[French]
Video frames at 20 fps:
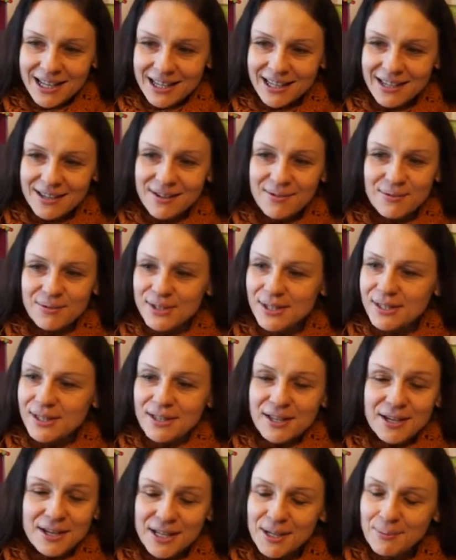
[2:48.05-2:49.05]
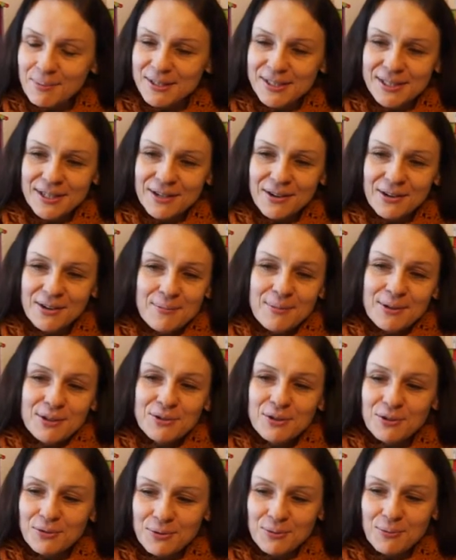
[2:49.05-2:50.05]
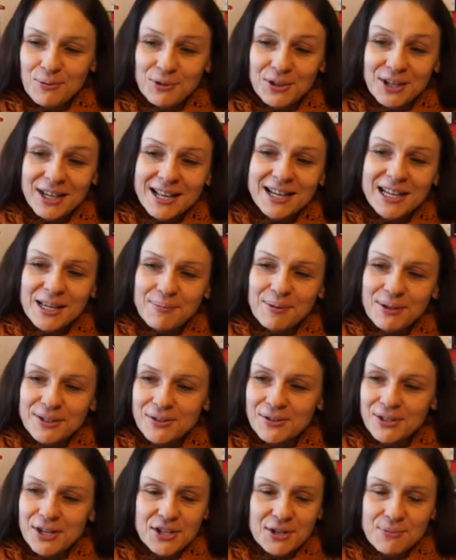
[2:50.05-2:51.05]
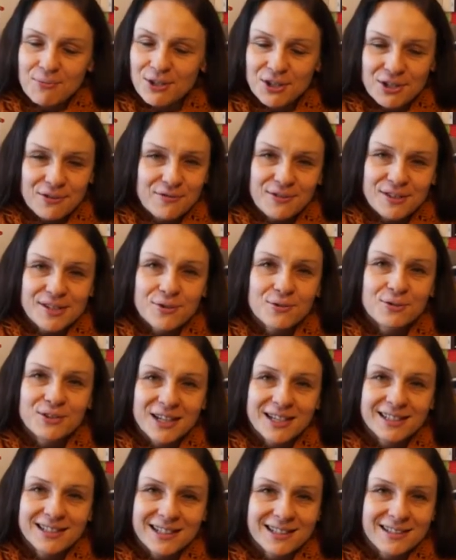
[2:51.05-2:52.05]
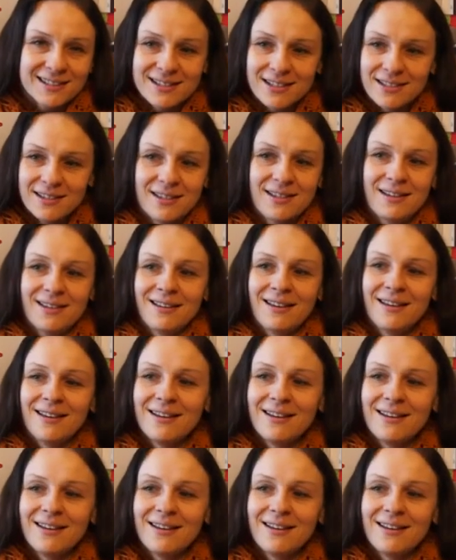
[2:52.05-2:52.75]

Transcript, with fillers: Et c'était déclic parce qu'il de demandait quelques personnages et moi je fais centaines, c'était